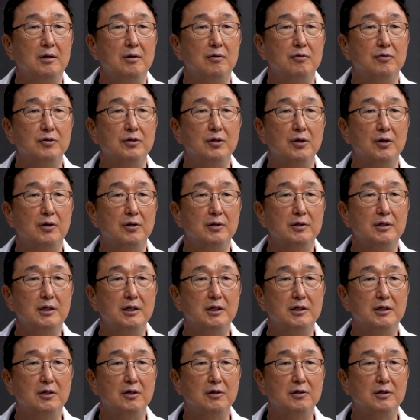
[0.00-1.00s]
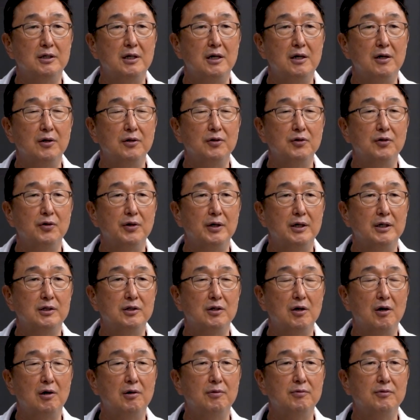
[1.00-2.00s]
우선 2007년도에
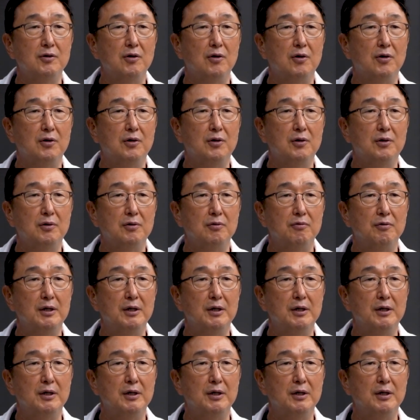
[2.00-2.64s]
처음으로